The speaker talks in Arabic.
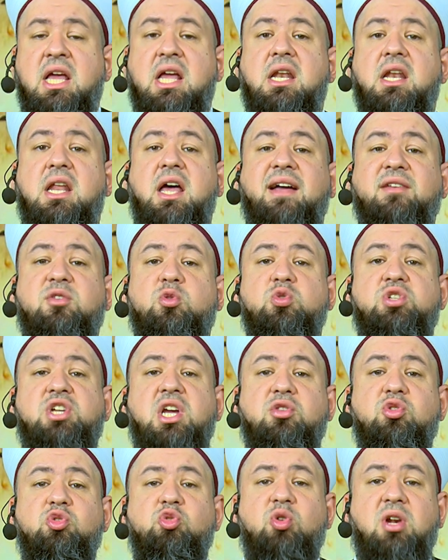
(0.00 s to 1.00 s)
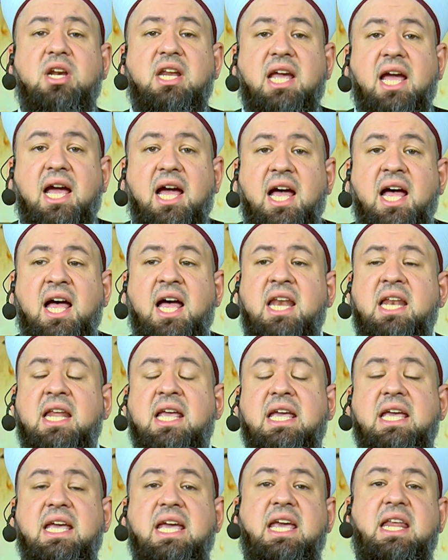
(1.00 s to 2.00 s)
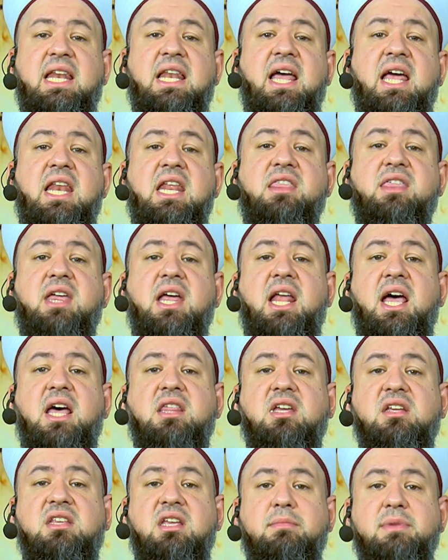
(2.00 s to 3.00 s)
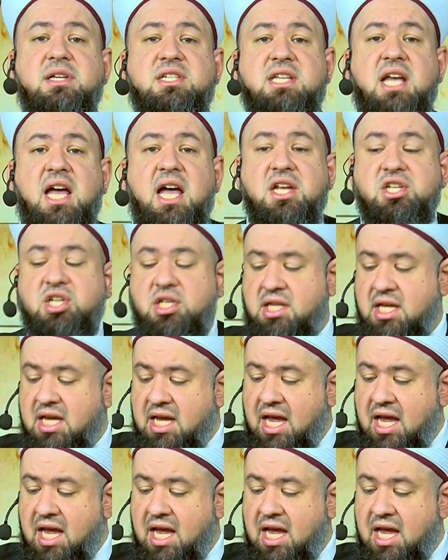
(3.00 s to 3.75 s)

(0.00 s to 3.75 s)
لا تشد الرحال إلا لثلاثة مساجد